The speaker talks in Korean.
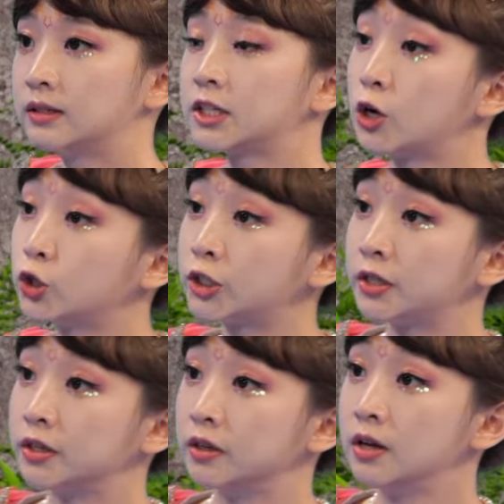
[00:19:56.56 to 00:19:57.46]

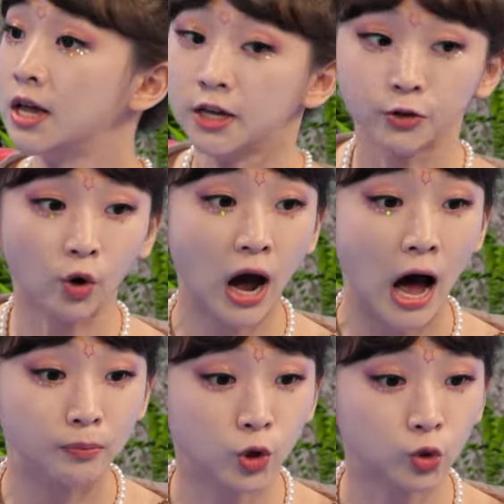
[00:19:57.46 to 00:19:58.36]
제우스,
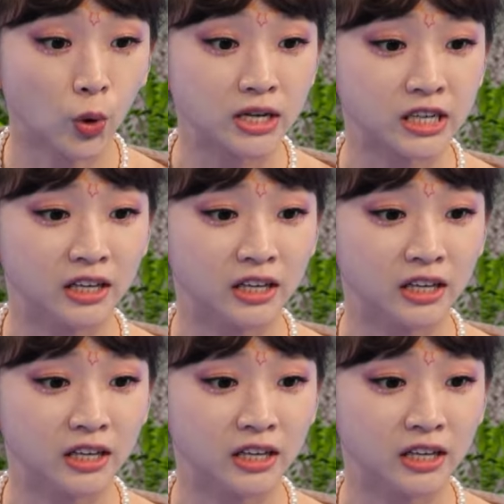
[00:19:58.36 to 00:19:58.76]
너가 아무것도 하지